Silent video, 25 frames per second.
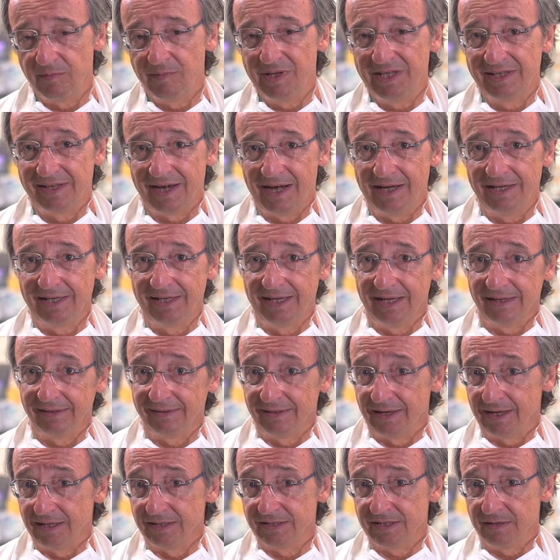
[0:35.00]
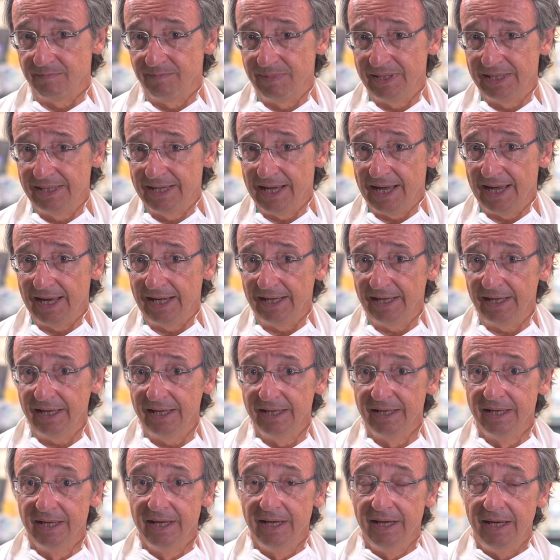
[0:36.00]
mitralica
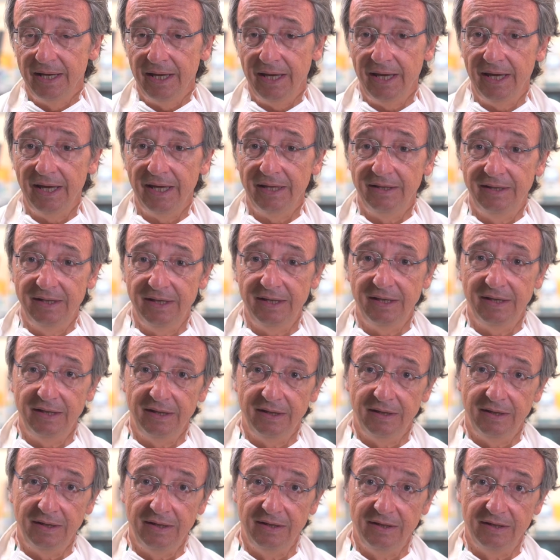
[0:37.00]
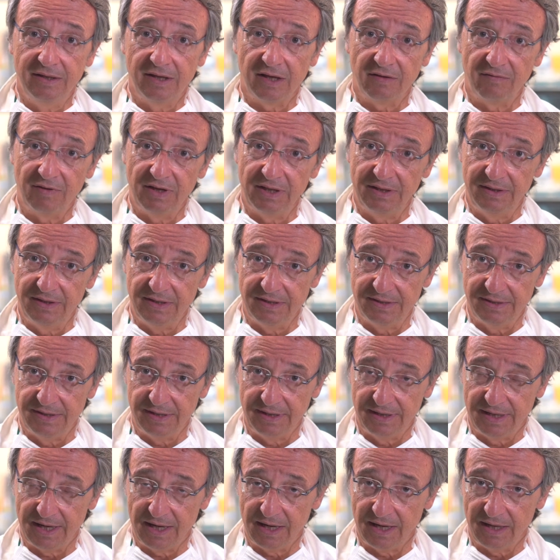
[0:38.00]
transapicale e di
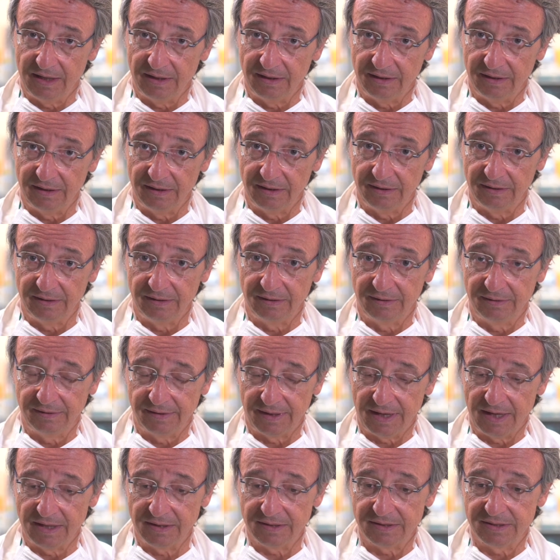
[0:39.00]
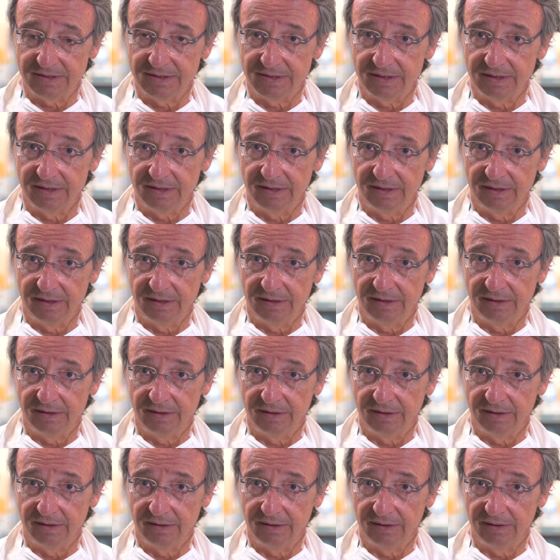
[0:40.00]
interventistica eh,
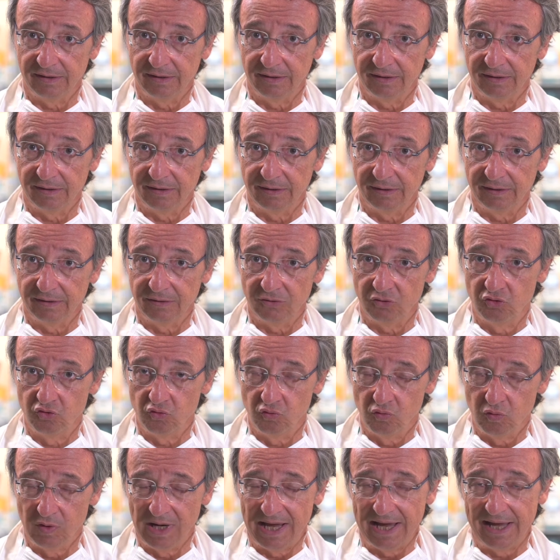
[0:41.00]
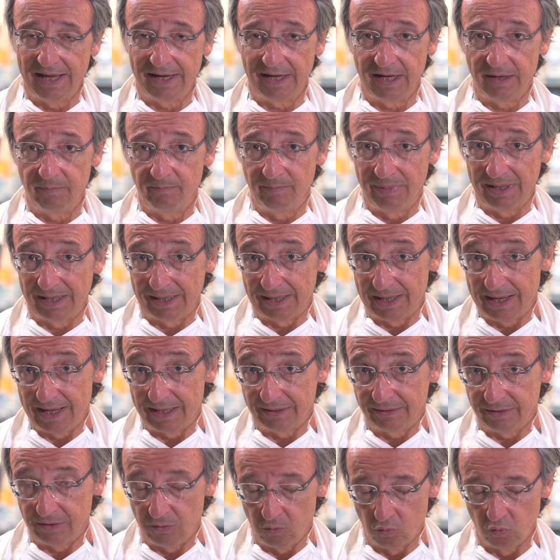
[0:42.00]
transgiugulare eh, per
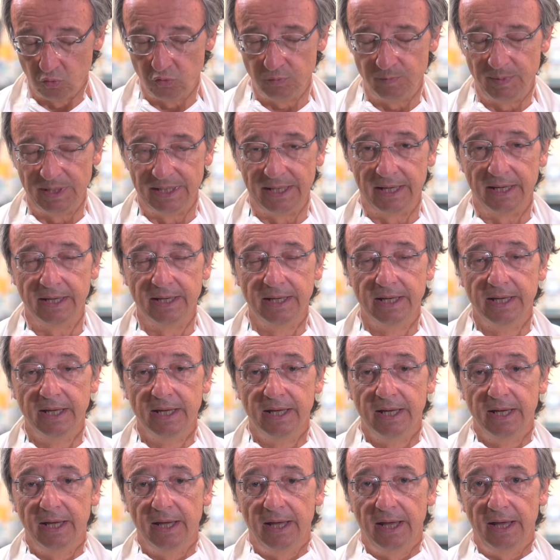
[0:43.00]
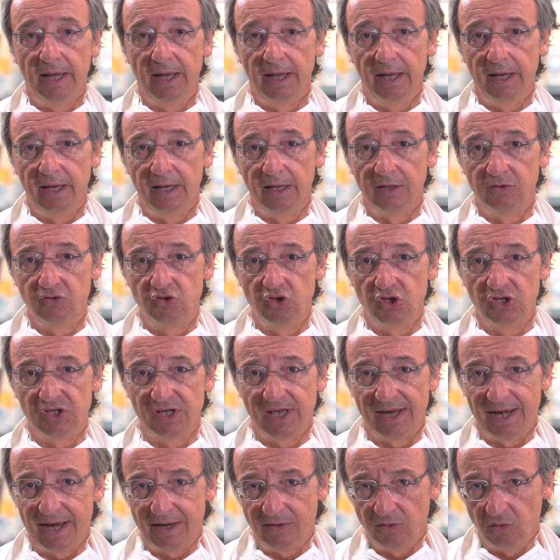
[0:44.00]
la tricuspide. Eh,
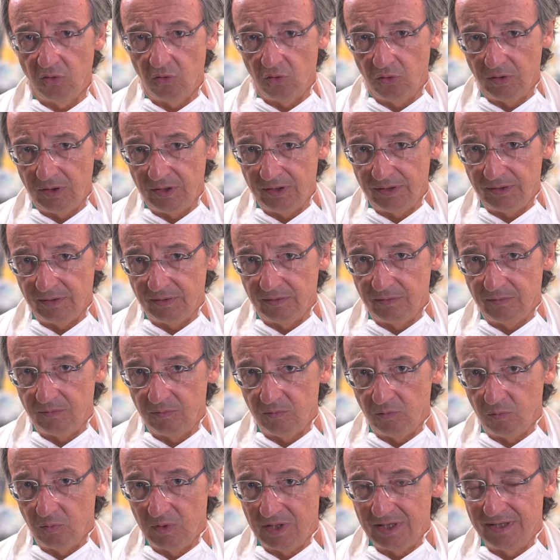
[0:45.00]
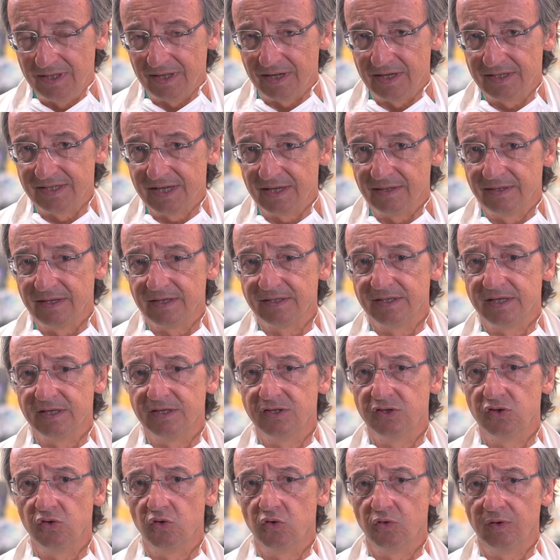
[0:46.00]
ci saranno un'interessante
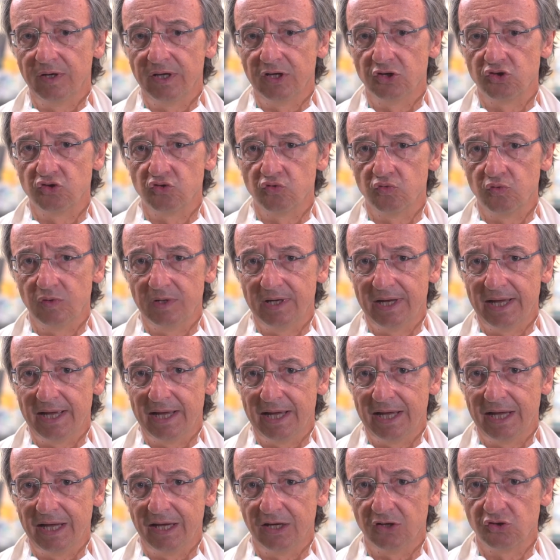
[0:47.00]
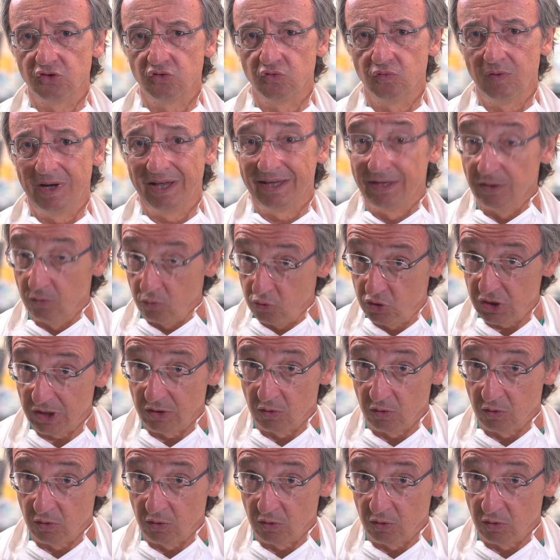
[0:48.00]
sessione sulla, sulla, chirurgia